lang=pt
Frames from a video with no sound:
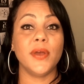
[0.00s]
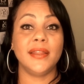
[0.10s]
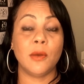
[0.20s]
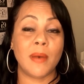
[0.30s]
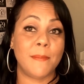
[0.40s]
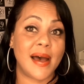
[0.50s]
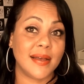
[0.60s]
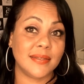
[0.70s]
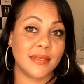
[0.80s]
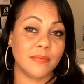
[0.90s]
ia ter uma
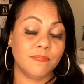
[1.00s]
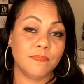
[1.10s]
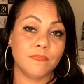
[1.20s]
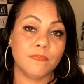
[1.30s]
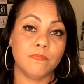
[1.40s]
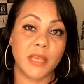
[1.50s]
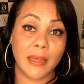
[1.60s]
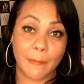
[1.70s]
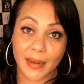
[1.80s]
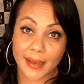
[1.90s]
base
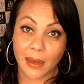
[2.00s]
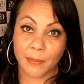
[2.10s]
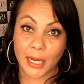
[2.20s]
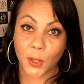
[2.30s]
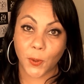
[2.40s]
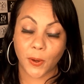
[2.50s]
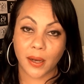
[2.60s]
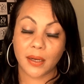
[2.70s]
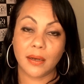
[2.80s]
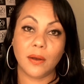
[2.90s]
bíblica
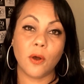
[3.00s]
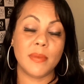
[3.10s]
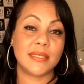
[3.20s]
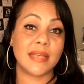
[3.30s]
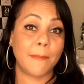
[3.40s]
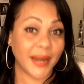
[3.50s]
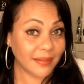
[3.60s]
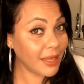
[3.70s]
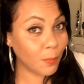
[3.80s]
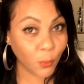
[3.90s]
melhor. Comecei a
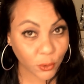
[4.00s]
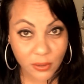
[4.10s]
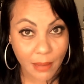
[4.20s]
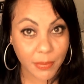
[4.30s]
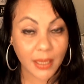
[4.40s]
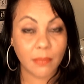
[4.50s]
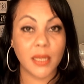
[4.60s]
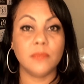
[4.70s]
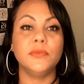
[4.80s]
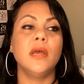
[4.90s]
aprender muito da
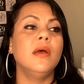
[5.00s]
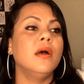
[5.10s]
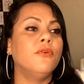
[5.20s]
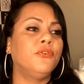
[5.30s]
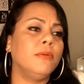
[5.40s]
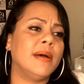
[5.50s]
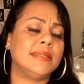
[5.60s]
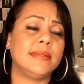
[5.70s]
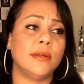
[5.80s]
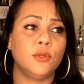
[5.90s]
Bíblia. Fui
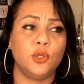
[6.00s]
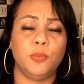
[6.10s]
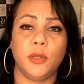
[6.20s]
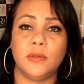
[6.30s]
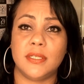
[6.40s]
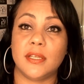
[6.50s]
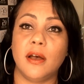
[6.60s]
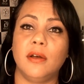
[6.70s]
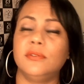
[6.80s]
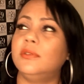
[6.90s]
batizada no Espírito
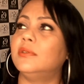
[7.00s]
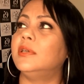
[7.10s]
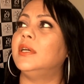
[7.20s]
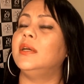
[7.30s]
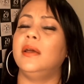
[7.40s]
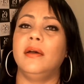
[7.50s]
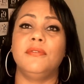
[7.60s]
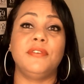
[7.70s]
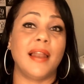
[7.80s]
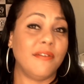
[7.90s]
Santo,
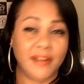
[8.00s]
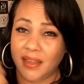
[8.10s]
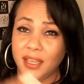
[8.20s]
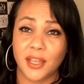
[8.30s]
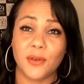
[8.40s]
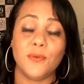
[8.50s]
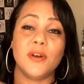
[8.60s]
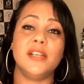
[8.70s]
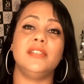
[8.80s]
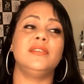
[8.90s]
falava em
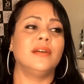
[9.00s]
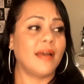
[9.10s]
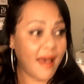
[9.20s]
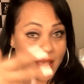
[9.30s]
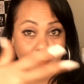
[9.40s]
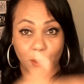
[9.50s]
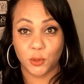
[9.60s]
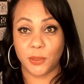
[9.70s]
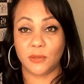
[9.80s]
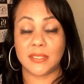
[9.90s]
línguas, caía pelo
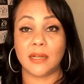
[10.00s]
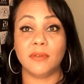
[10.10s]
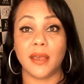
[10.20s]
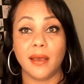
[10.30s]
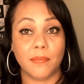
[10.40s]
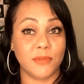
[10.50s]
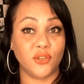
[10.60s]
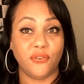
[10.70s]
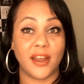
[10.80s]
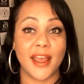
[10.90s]
Espírito Santo, que é
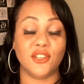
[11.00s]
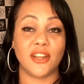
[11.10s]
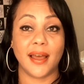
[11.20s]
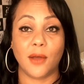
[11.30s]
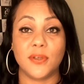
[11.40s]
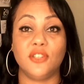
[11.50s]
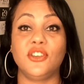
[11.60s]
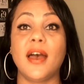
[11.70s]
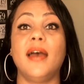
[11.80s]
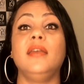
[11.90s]
diferente, né? Aquela coisa
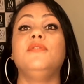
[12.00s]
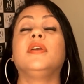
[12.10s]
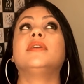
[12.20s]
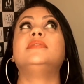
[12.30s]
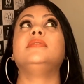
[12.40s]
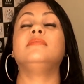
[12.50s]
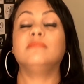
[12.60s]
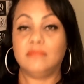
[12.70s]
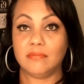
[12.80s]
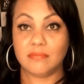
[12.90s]
de cair, ficar assim,
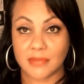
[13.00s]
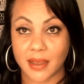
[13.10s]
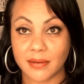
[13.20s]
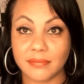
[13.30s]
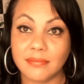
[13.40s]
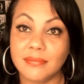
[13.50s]
né?